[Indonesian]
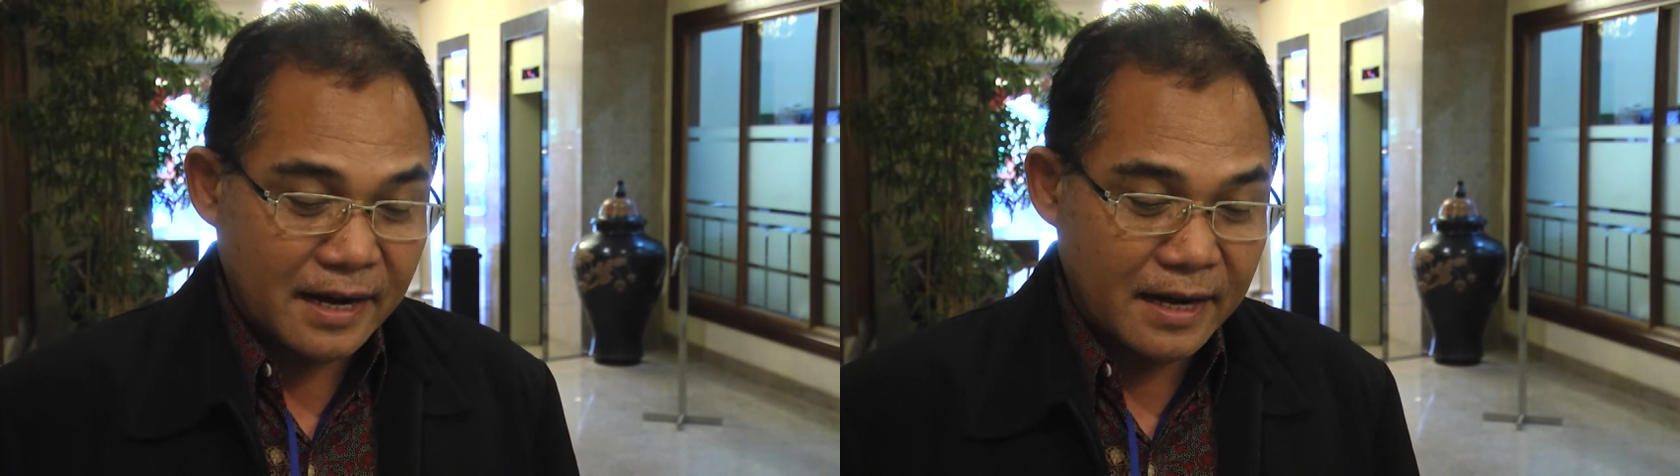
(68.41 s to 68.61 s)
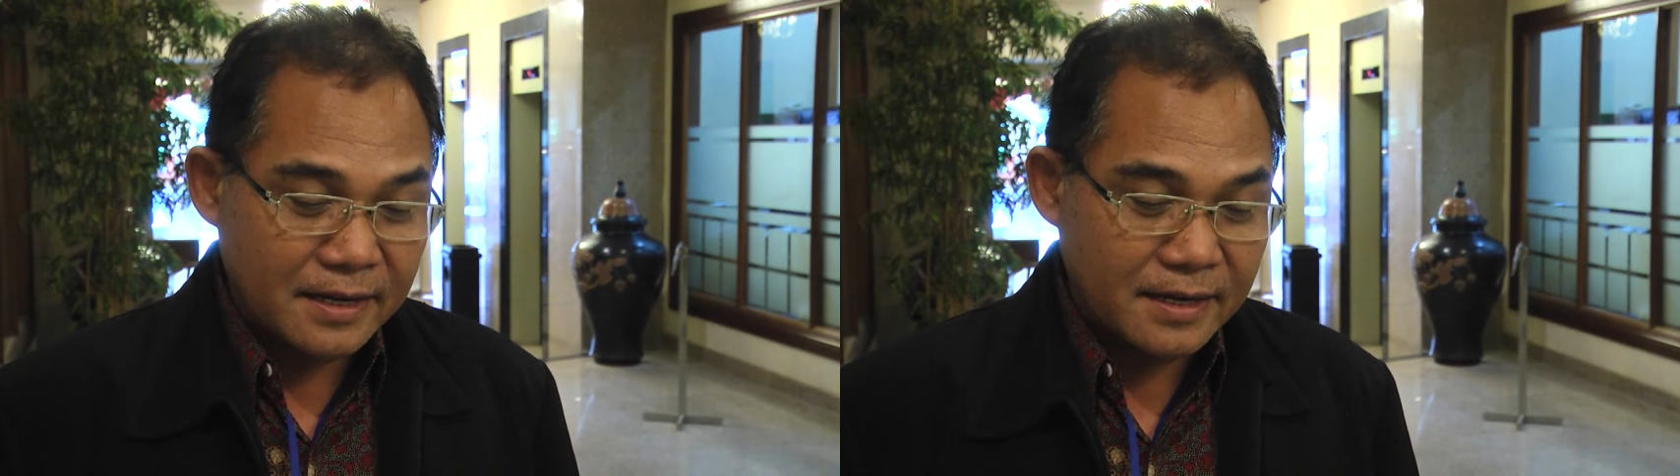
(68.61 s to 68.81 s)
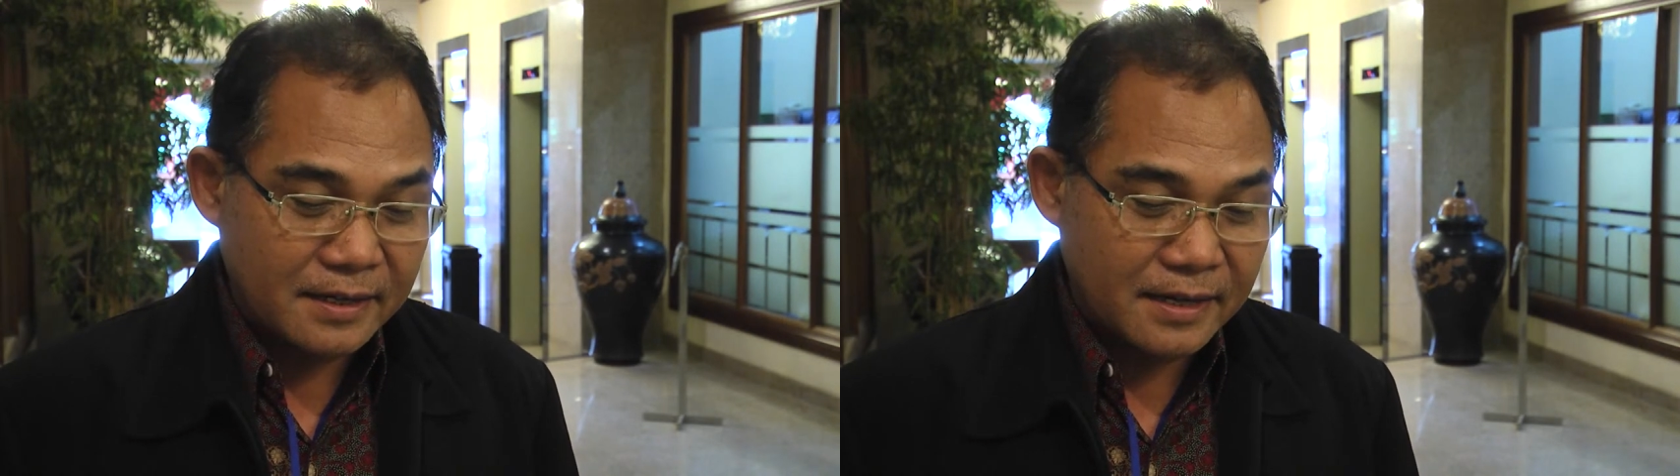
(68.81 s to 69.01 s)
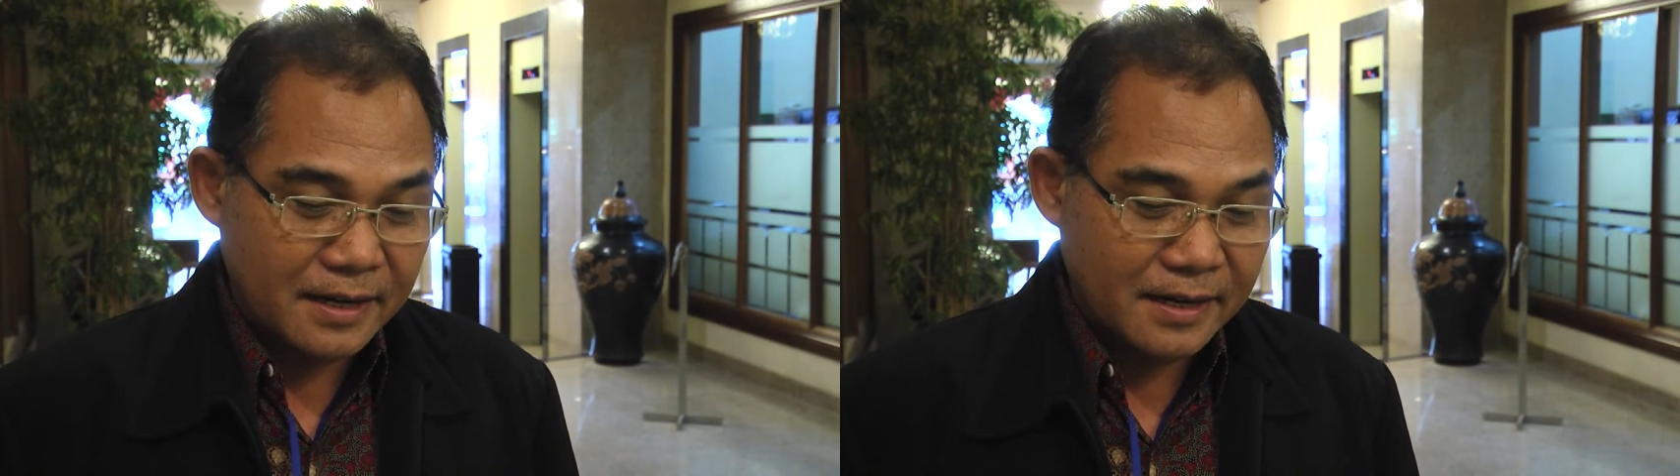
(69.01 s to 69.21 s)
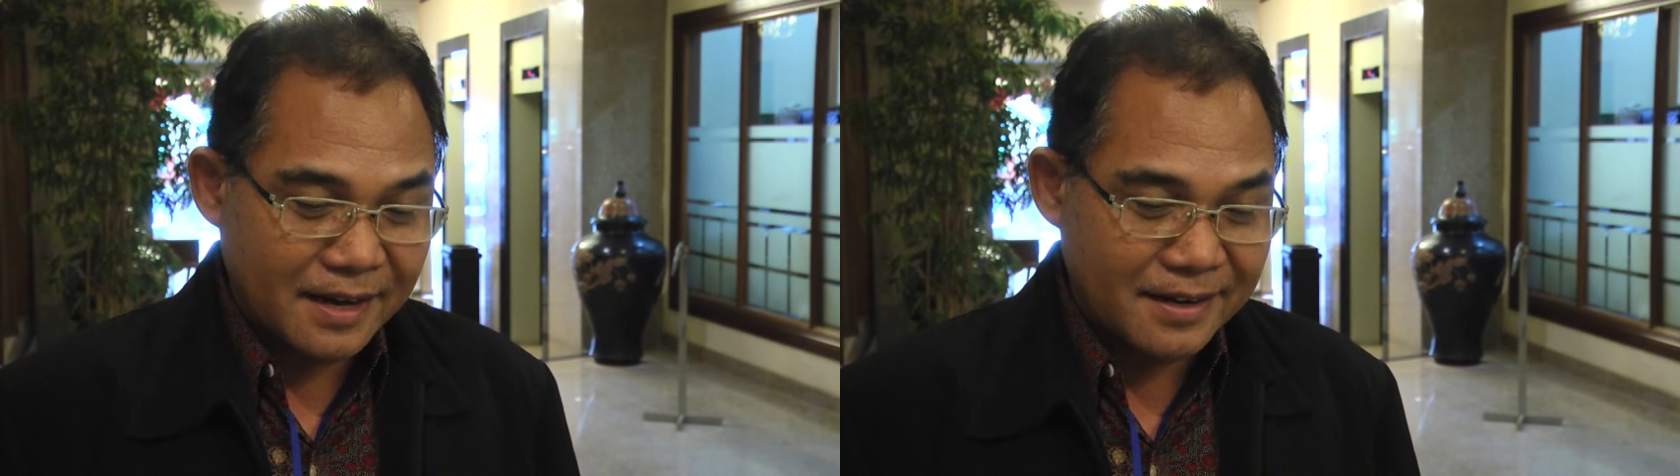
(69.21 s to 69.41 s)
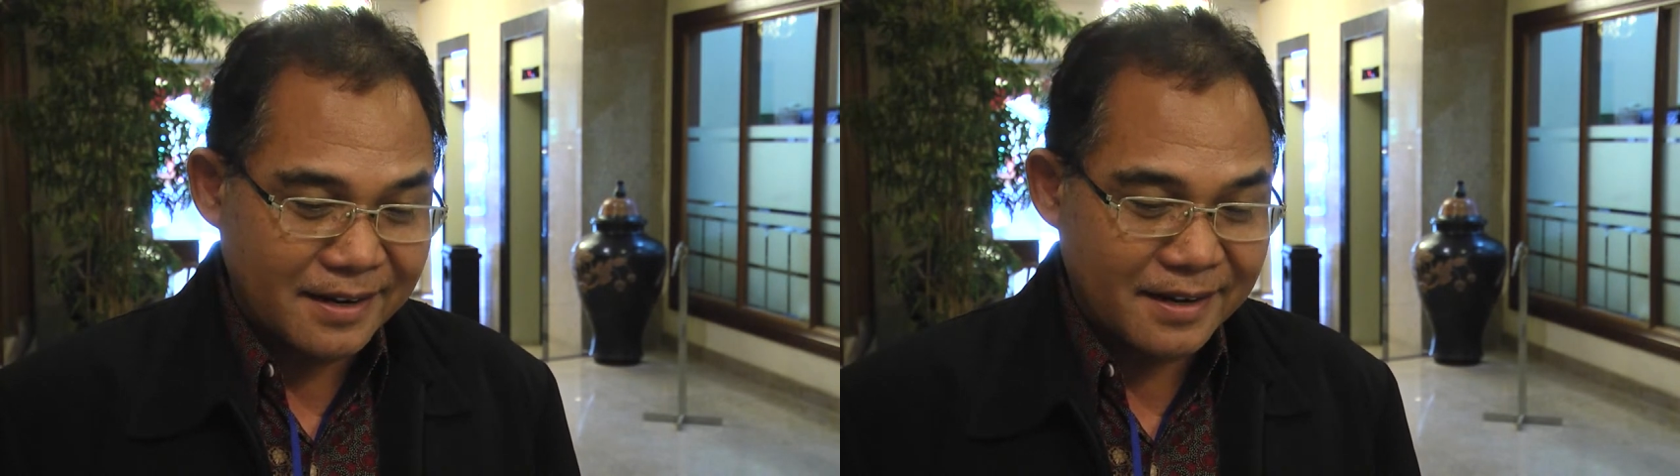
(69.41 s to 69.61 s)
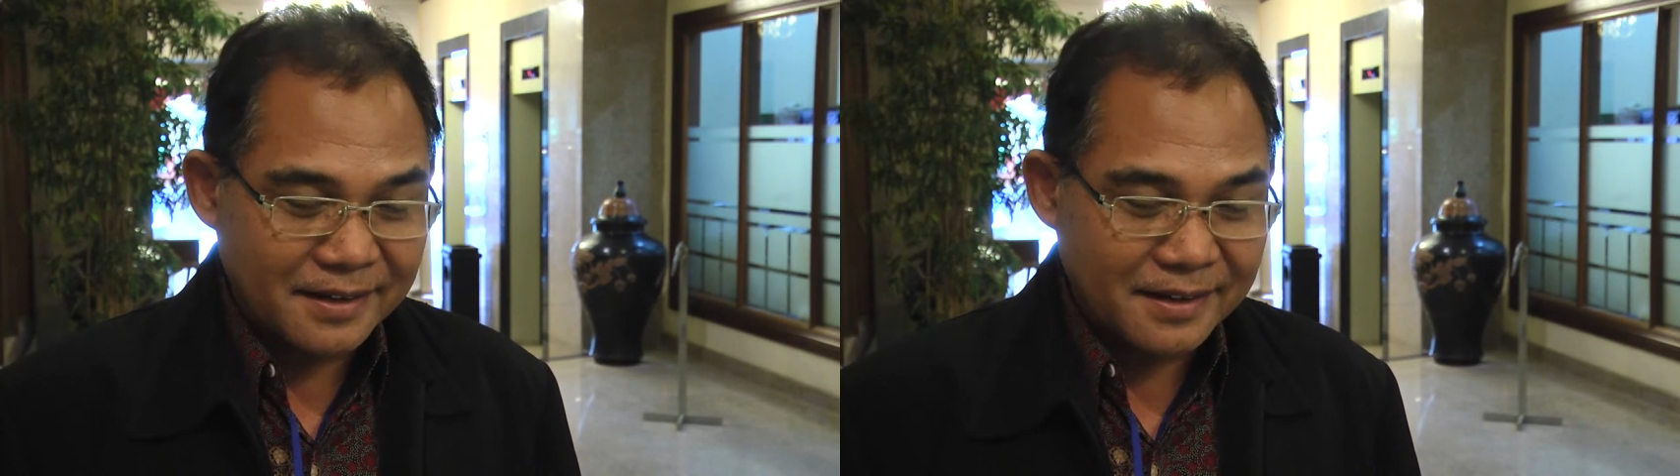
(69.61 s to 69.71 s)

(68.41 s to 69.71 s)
RAD dan GRK ini